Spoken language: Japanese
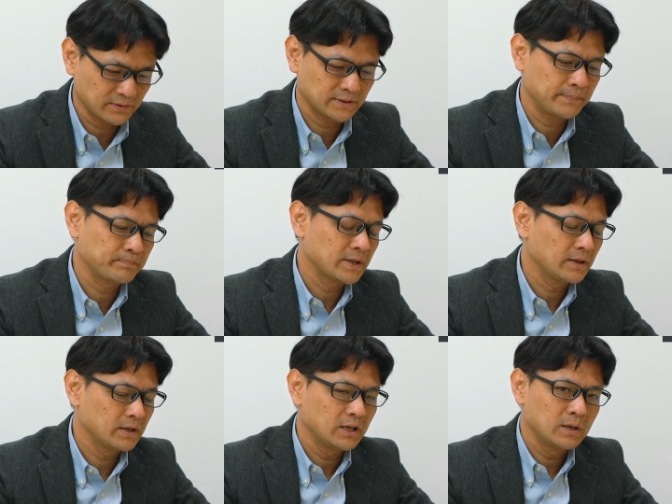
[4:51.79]
とですね。
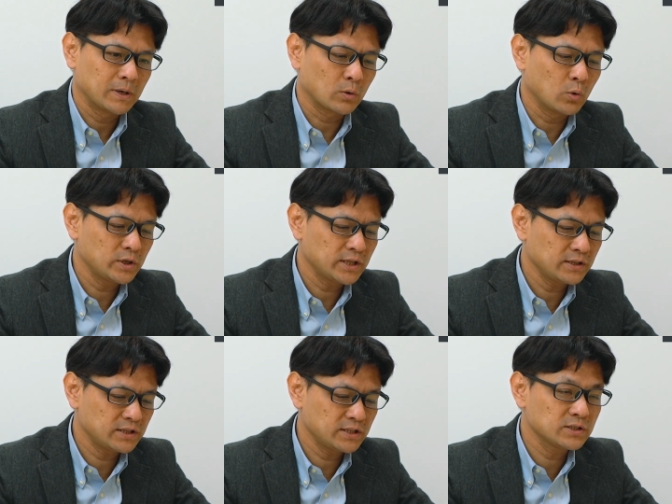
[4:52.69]
まあ、小売
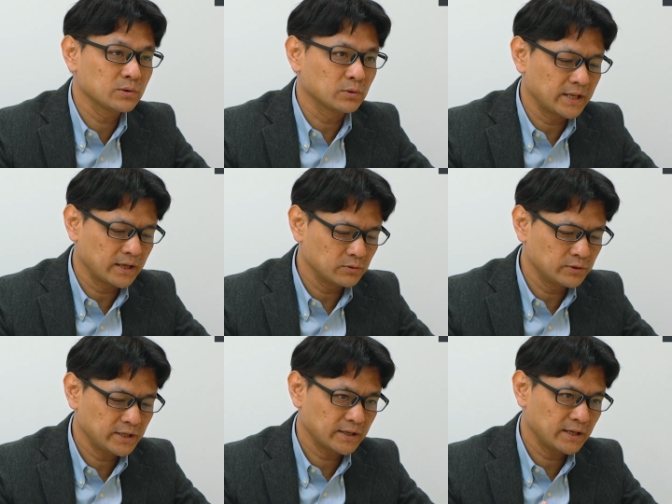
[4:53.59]
電気事業で売
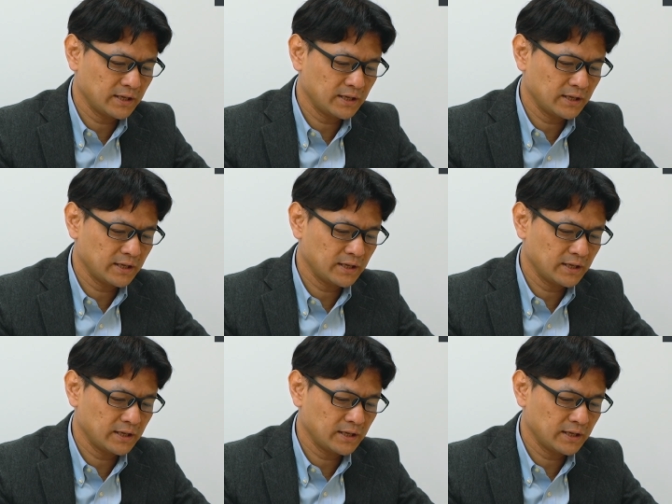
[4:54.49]
上